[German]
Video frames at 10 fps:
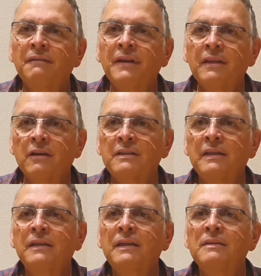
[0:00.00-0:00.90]
Wenn das
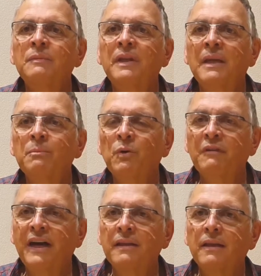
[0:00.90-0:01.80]
in diesem Tempo
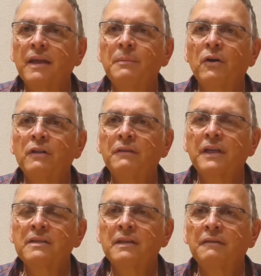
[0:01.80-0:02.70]
weitergemacht
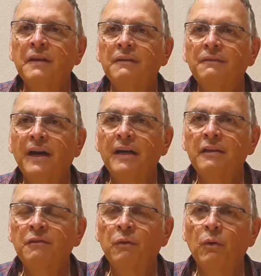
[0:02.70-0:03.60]
wird, sind wir
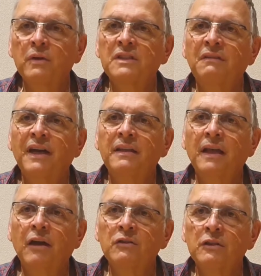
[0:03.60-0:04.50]
weit vor
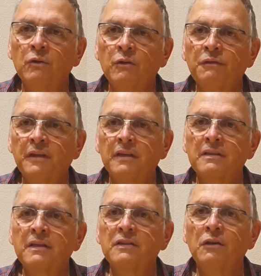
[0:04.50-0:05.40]

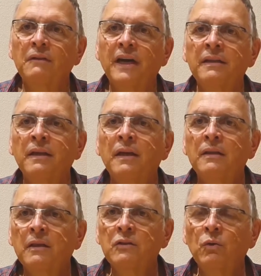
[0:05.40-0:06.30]
2040 soweit,
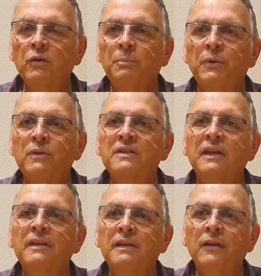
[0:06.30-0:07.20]
dass 100
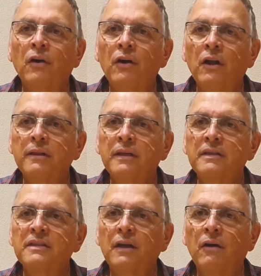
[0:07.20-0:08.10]
Prozent
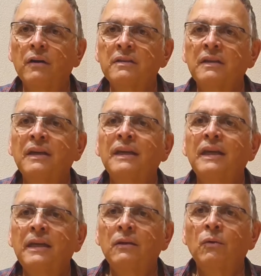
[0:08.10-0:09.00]
nachhaltiges Gas
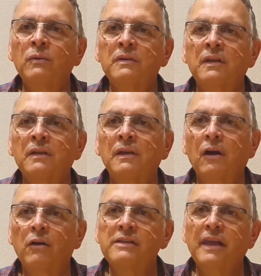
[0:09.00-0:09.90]
in unseren
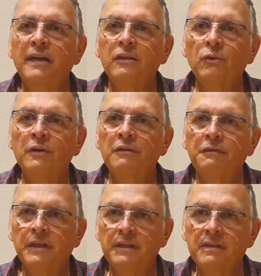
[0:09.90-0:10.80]
Gasleitungen
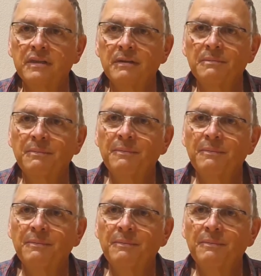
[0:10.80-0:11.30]
fließt.